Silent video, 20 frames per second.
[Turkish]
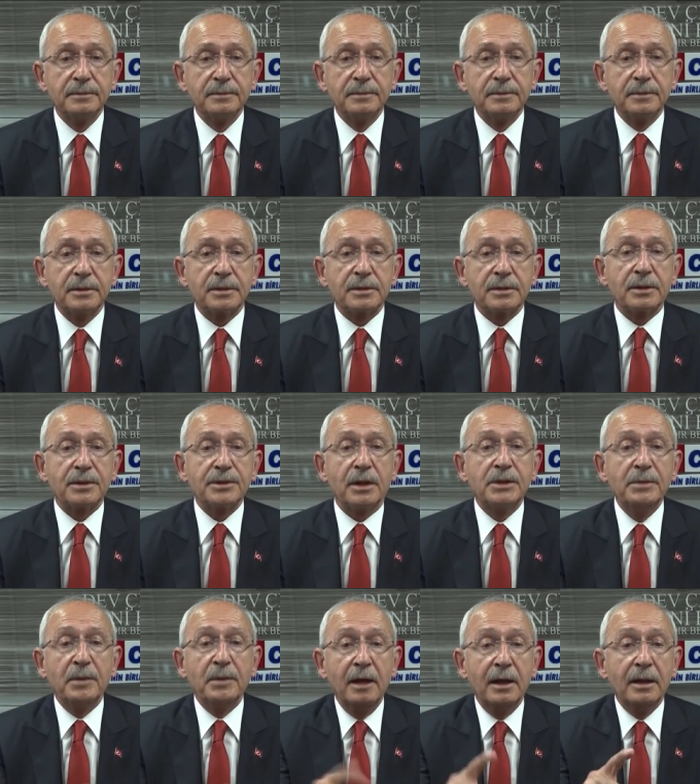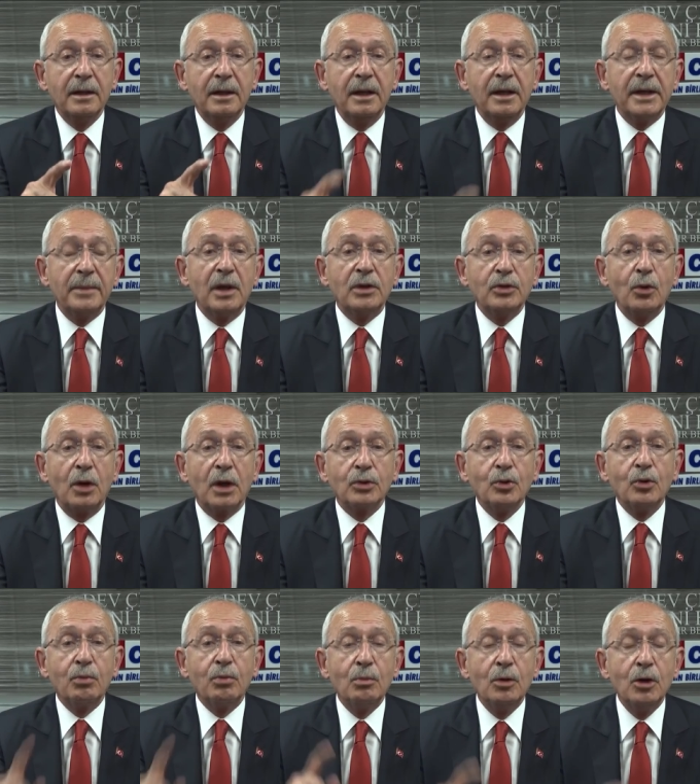PKK ve KHK'lılar
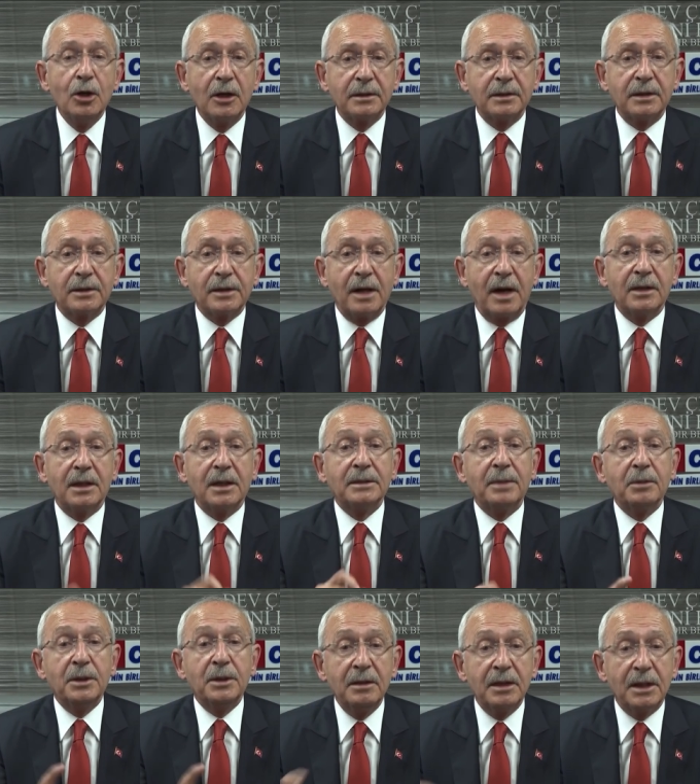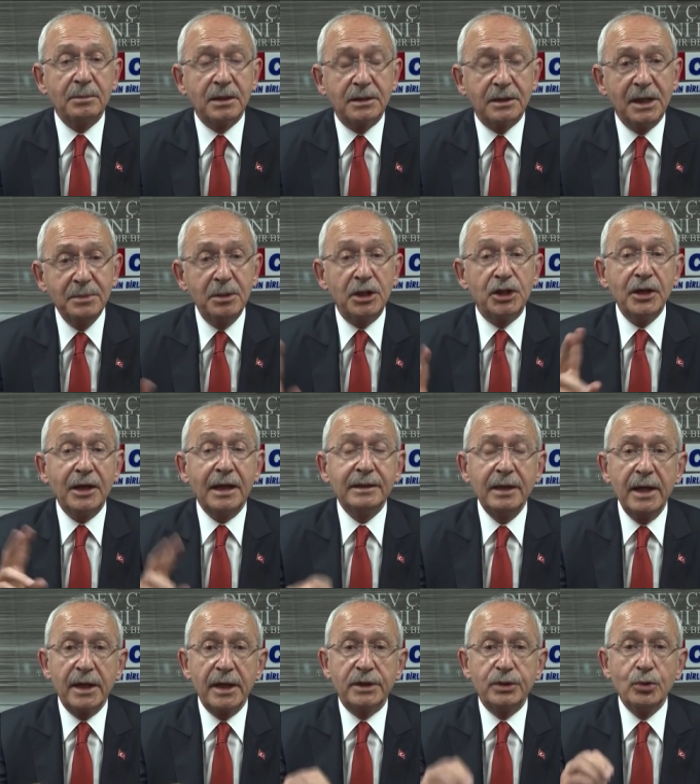gibi birçok konuda rahatsız olan parti
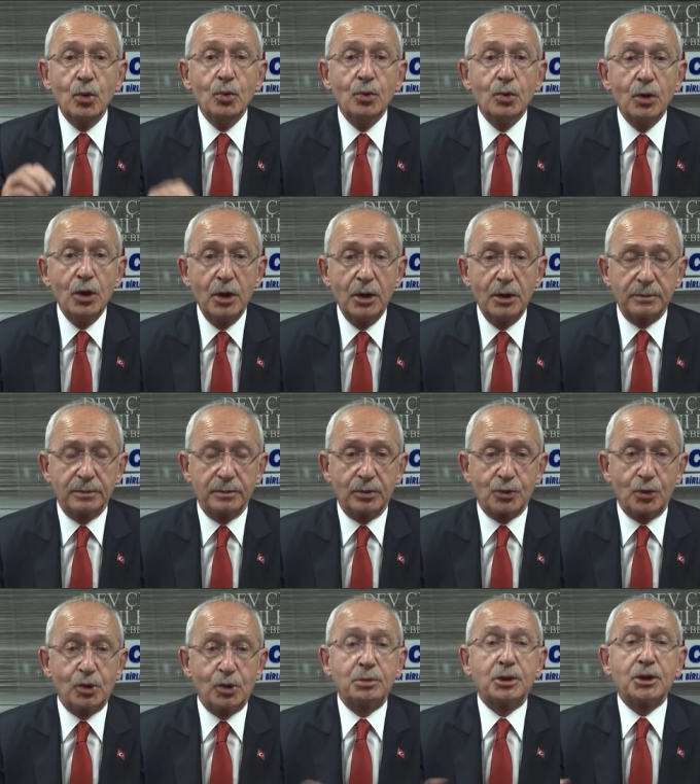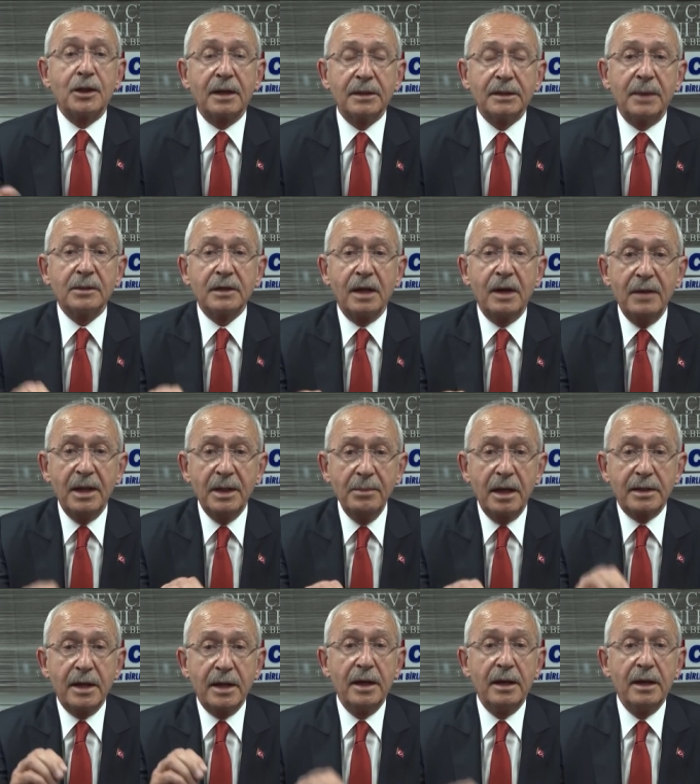içindeki Atatürkçüler, milletvekili
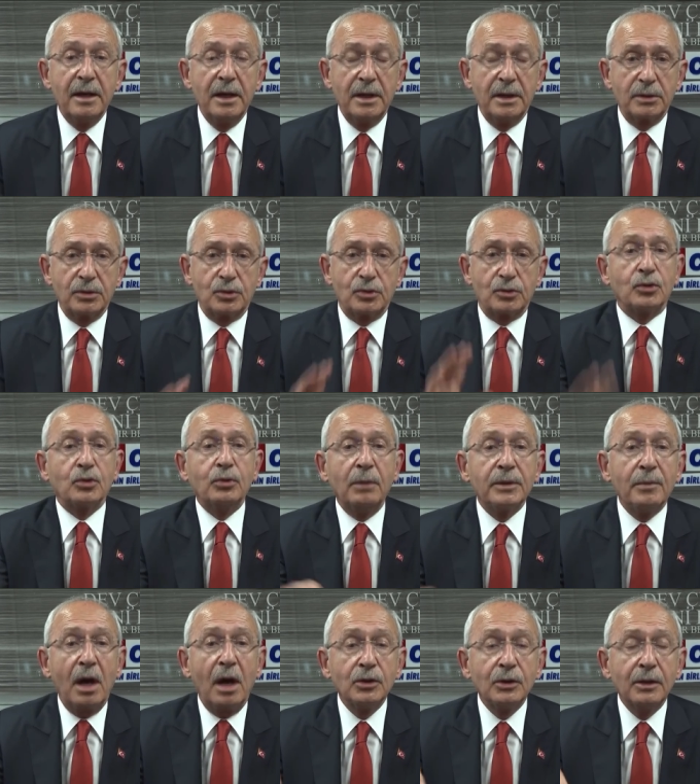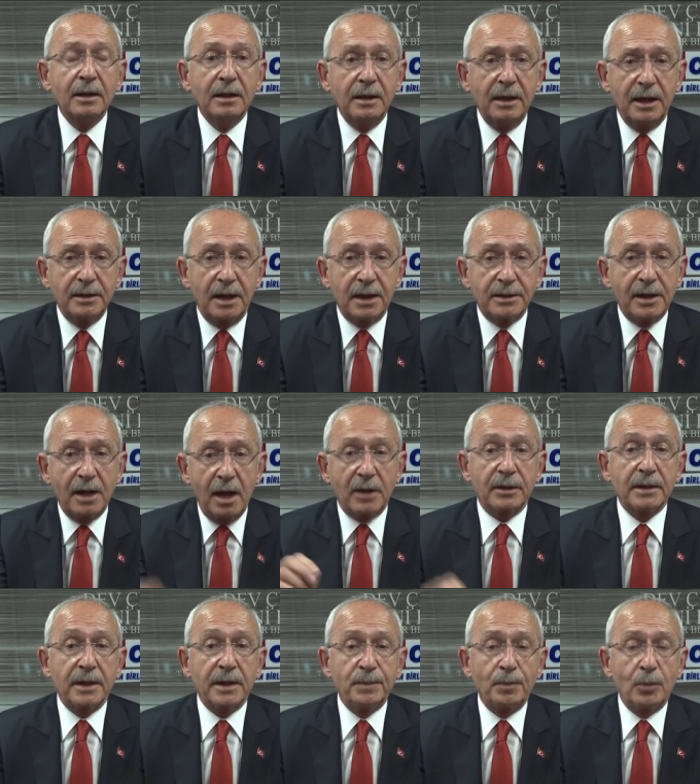seçimleri sonrası sert tepkiler vermeye
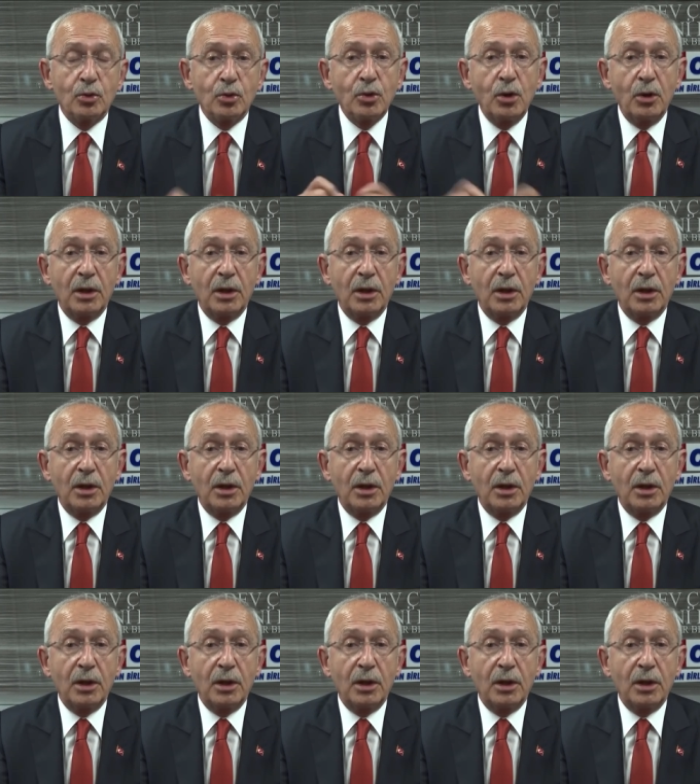başladı.